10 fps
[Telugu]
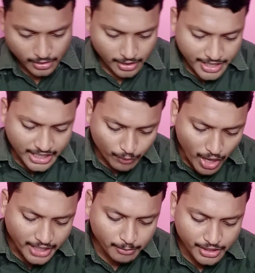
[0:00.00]
ఇక్కడ
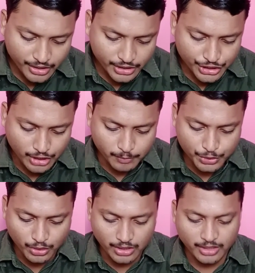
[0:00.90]
వాక్యం ఈ రీతిగా
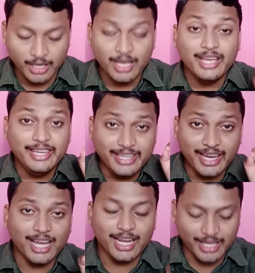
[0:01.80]
చెప్పుచున్నది
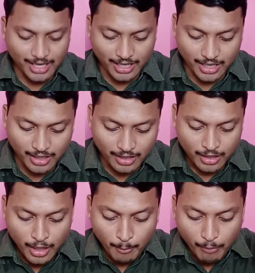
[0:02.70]
ఏలయనగా
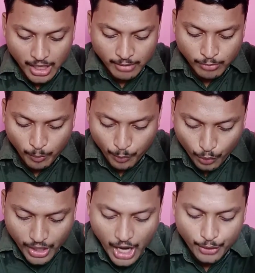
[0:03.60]
మనము
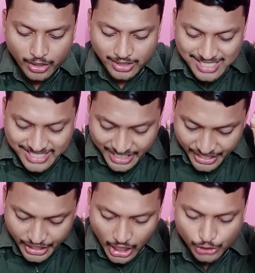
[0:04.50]
పోరాడున్నది
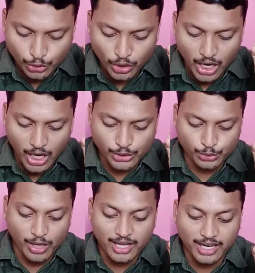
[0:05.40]
శరీరాలతో కాదు
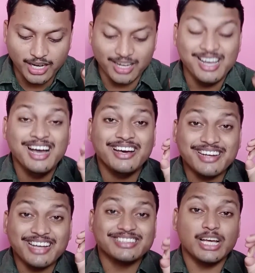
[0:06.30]
అనగా
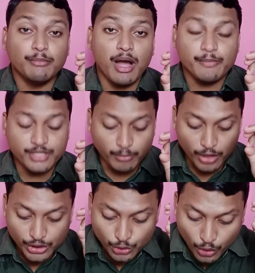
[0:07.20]
రక్త
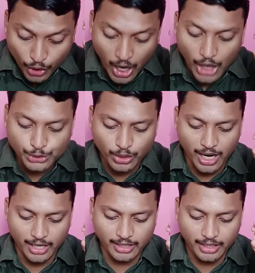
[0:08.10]
మాంసములతో కాదు
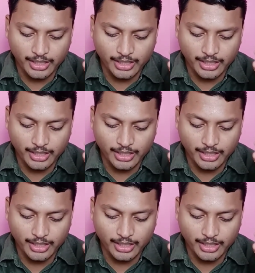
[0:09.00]
కానీ